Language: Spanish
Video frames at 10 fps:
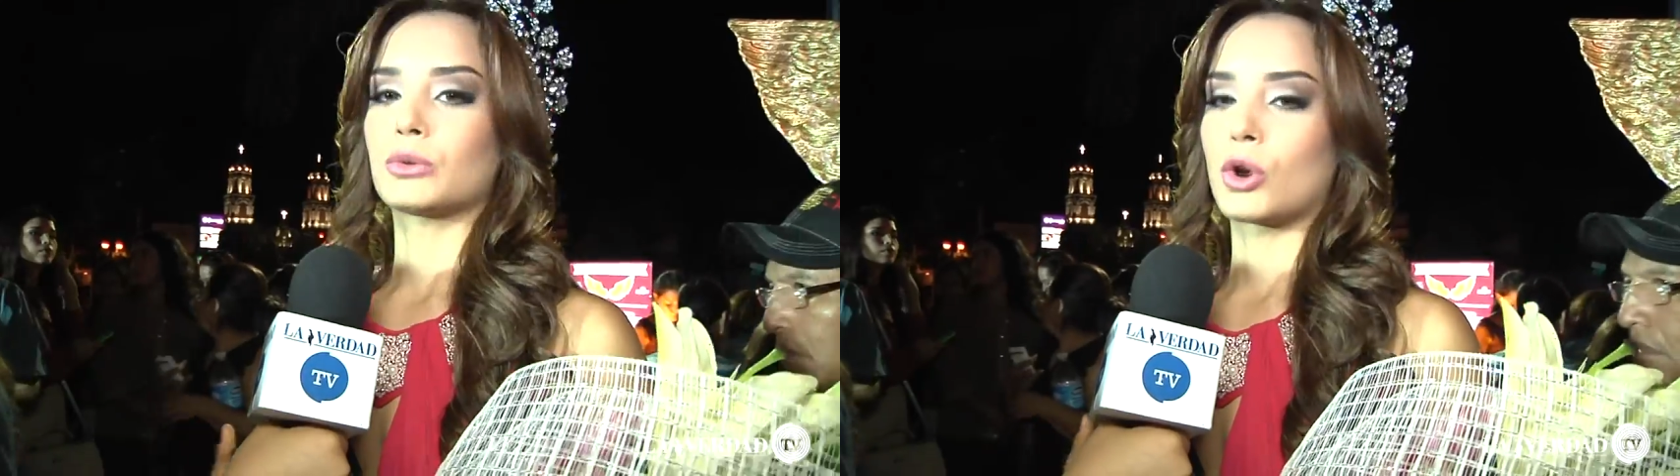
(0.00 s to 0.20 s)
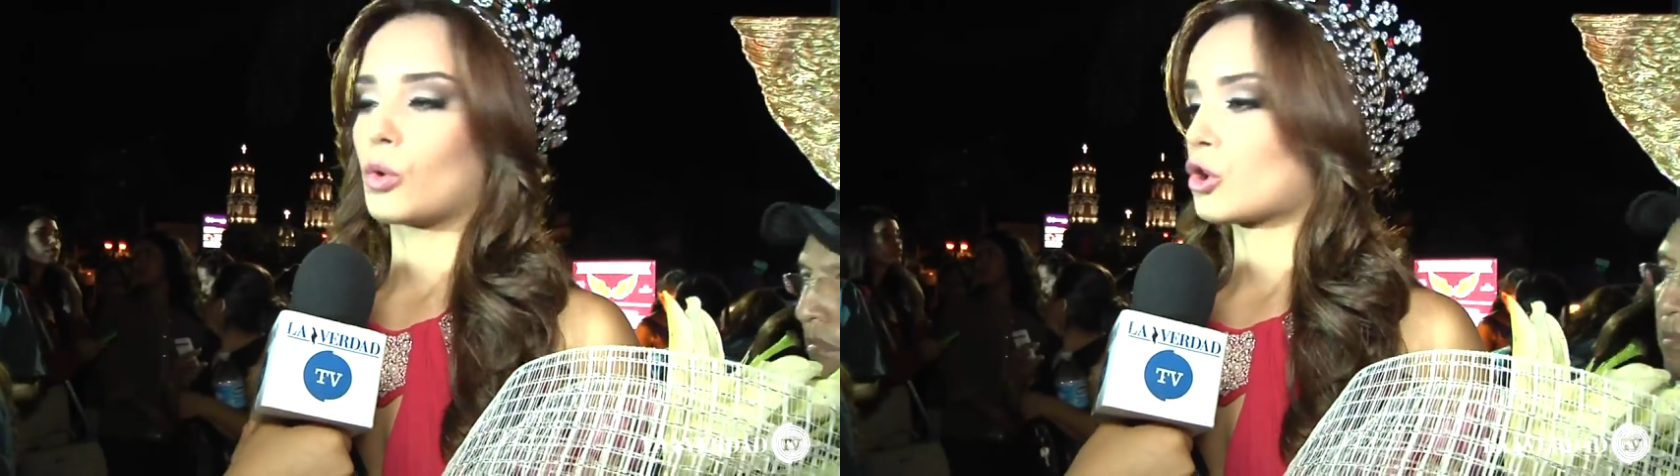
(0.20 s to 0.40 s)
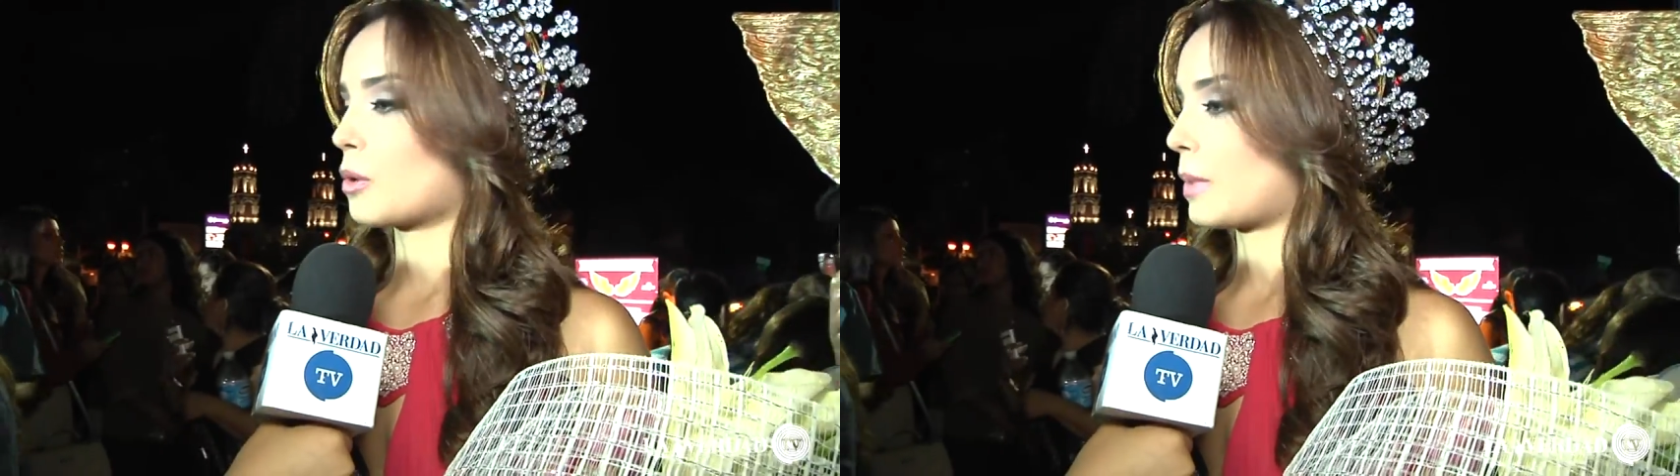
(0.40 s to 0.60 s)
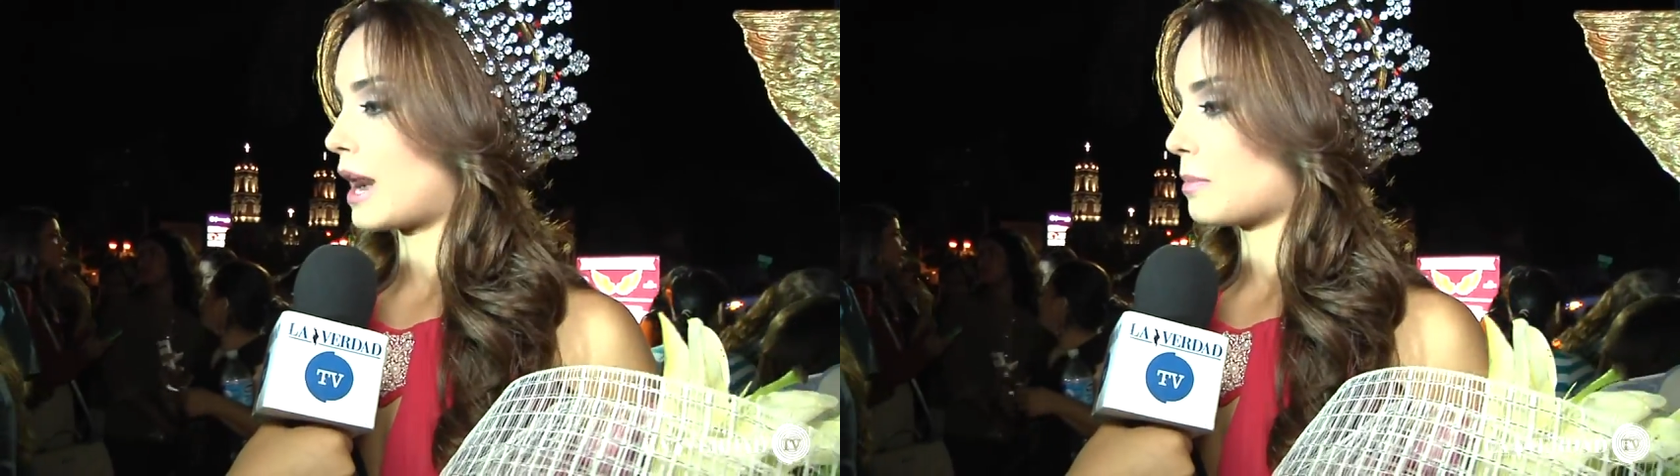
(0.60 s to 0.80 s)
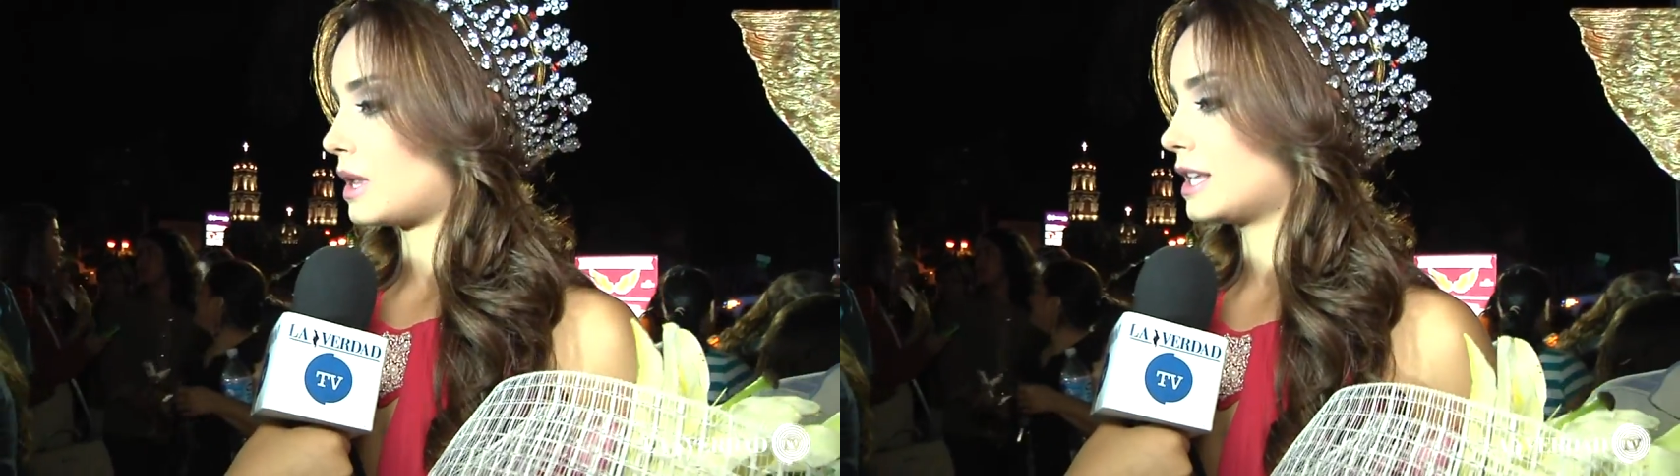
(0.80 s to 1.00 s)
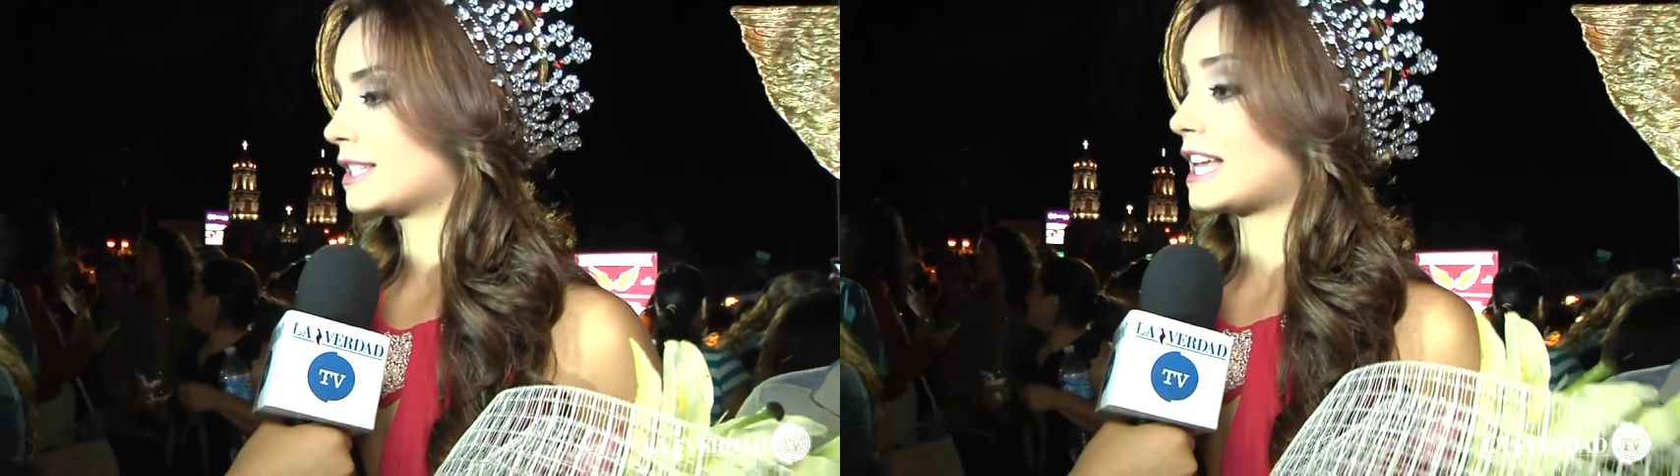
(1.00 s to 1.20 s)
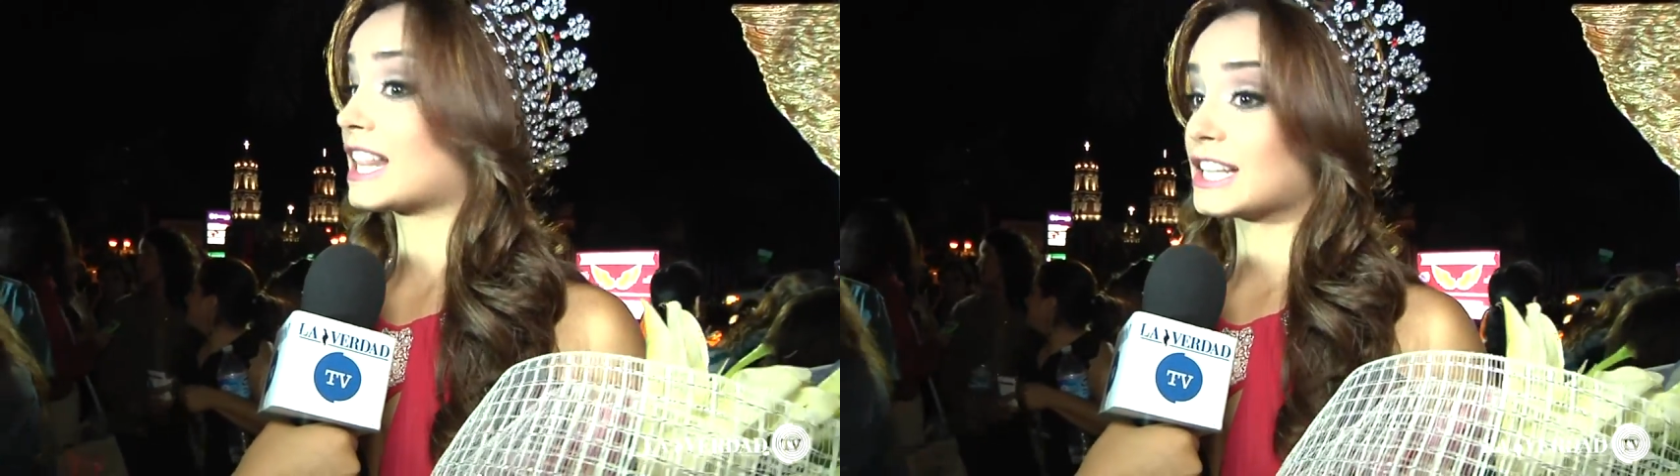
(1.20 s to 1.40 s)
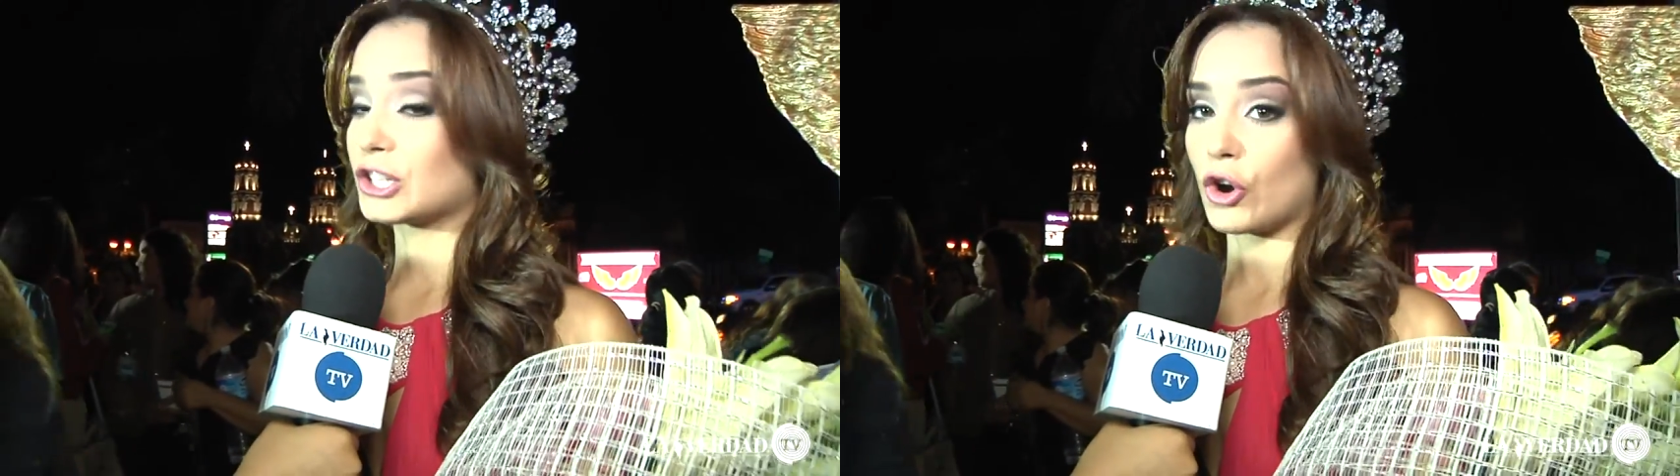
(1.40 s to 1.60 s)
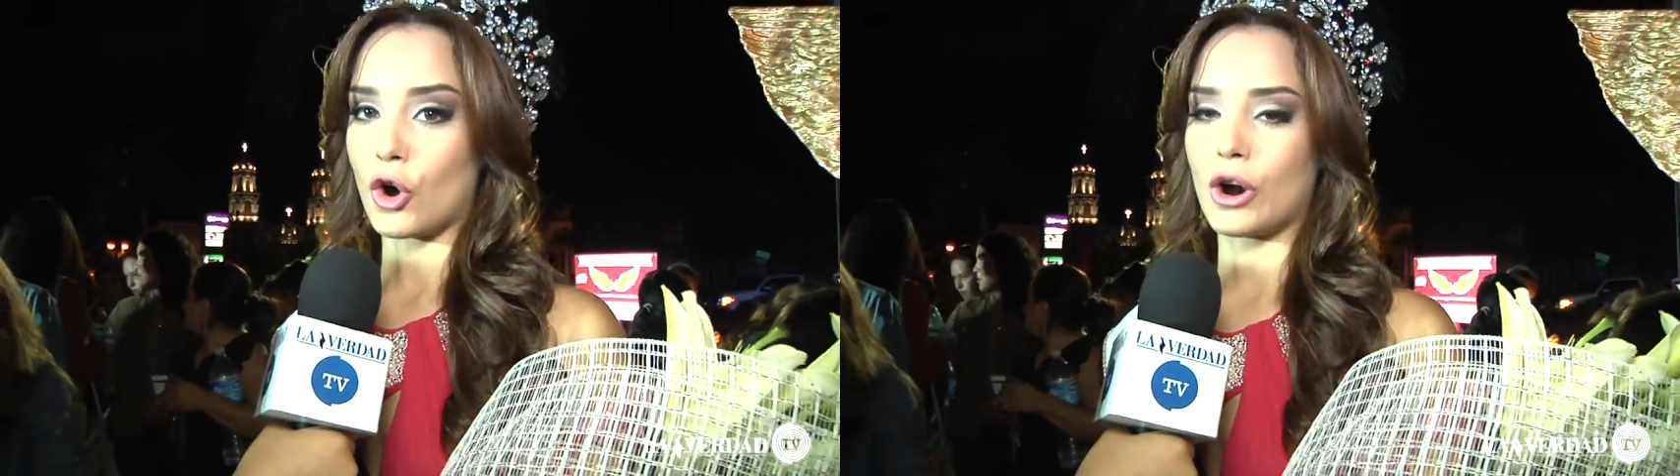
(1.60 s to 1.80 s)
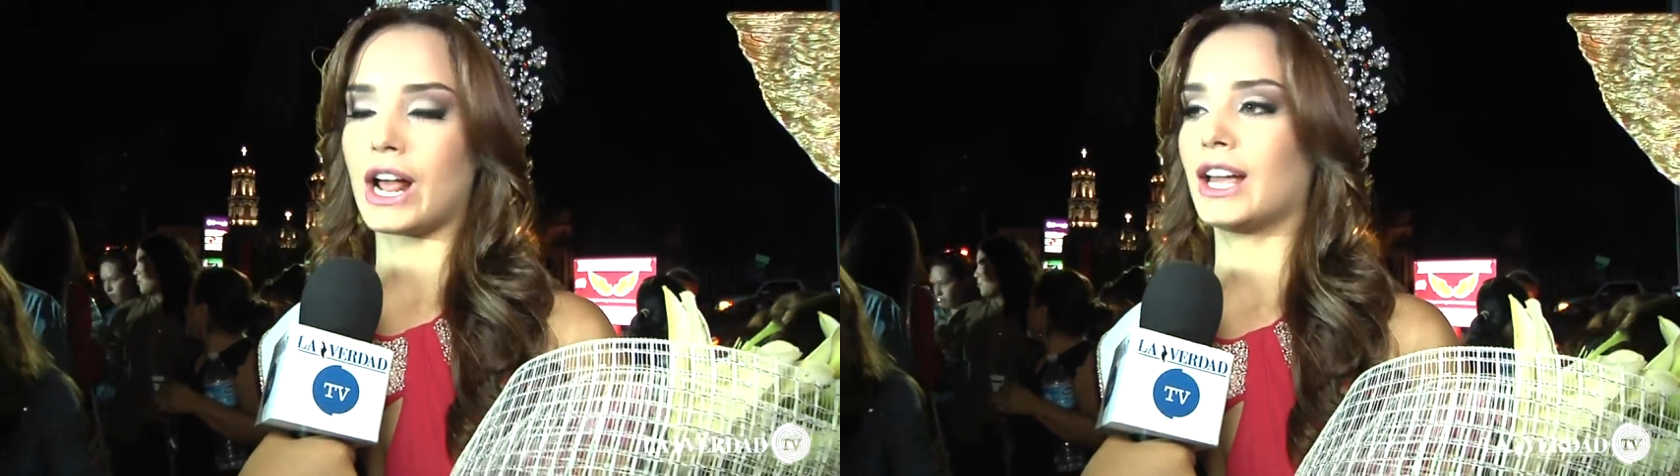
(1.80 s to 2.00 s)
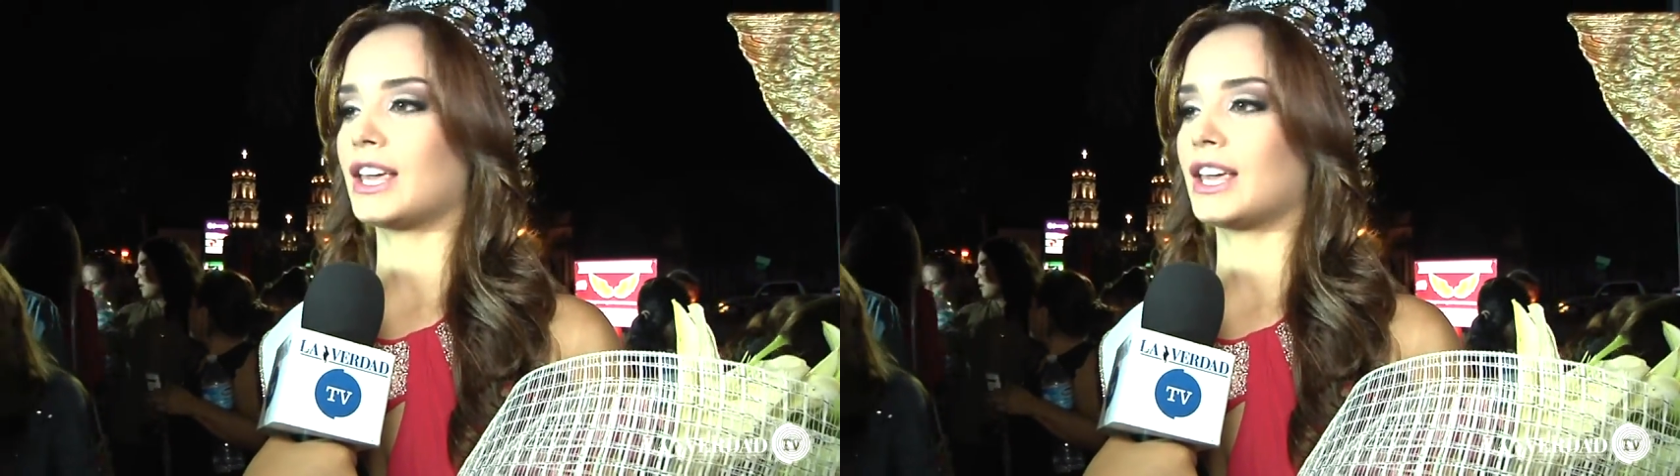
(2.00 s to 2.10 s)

un orgullo para mí ser de Sonora